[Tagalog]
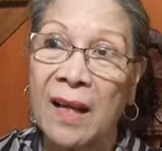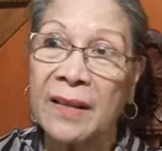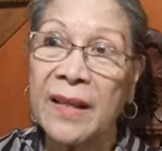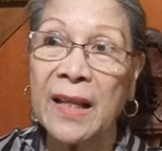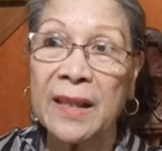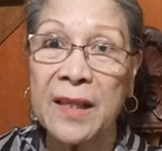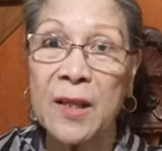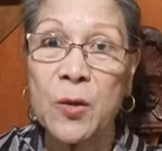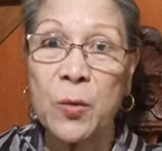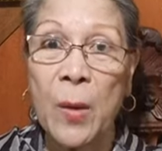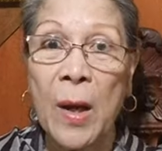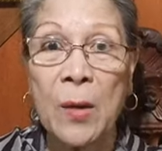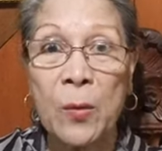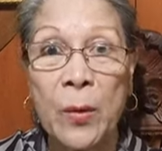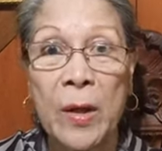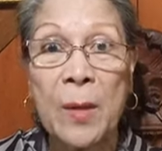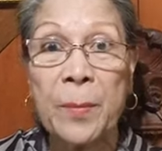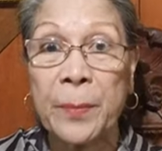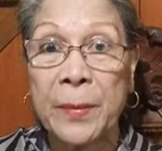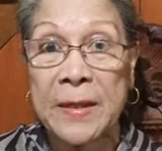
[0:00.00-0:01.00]
that is
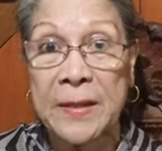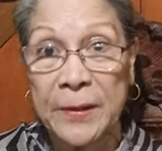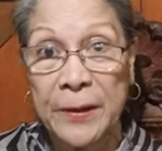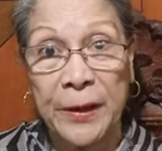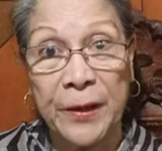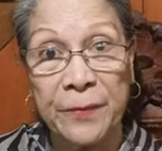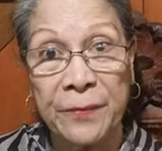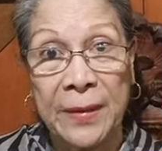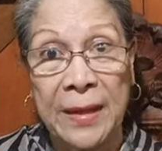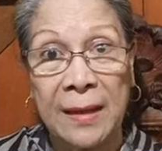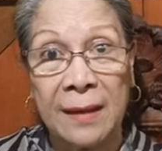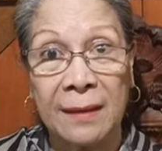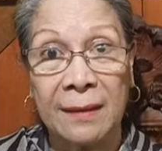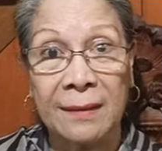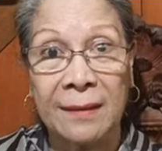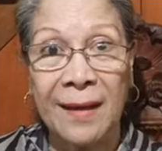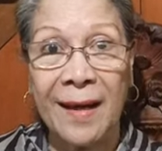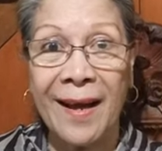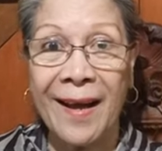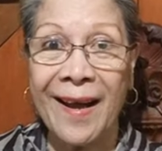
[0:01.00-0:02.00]
one way of preserving
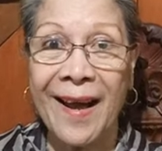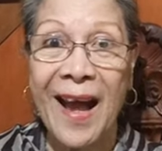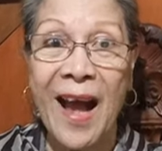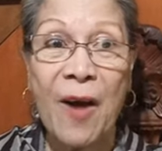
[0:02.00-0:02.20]
uh,